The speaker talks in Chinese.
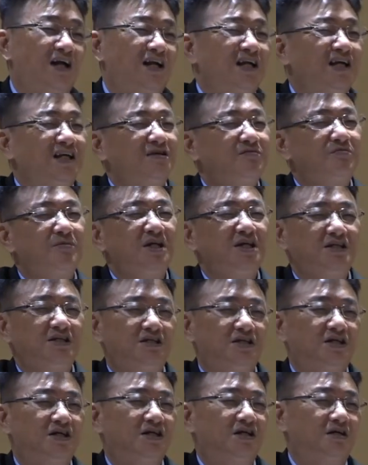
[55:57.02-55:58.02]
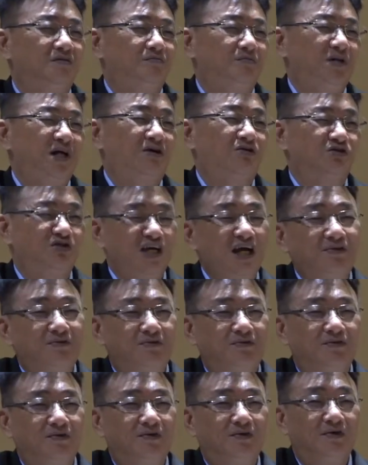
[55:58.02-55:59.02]
灵命的表现
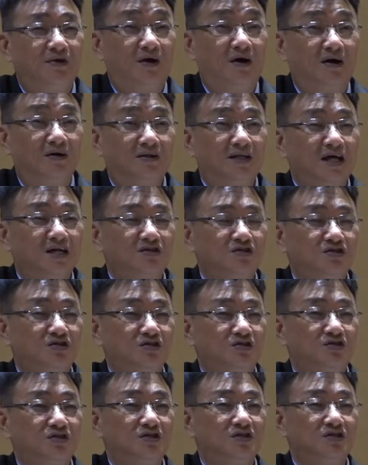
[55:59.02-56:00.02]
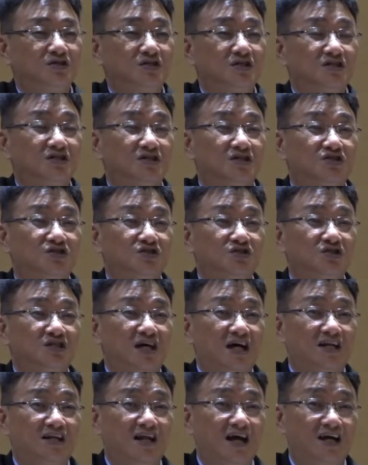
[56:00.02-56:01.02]
但是真正的试
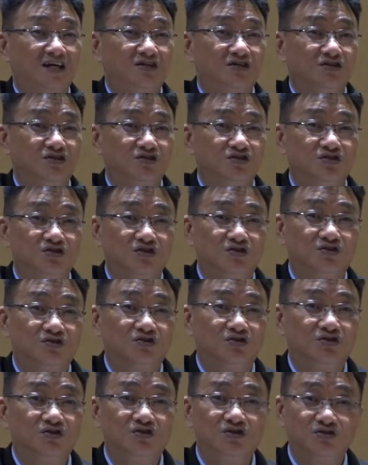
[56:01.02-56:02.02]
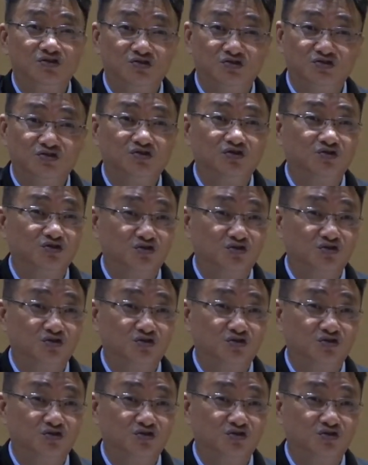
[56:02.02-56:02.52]
探来的时候，就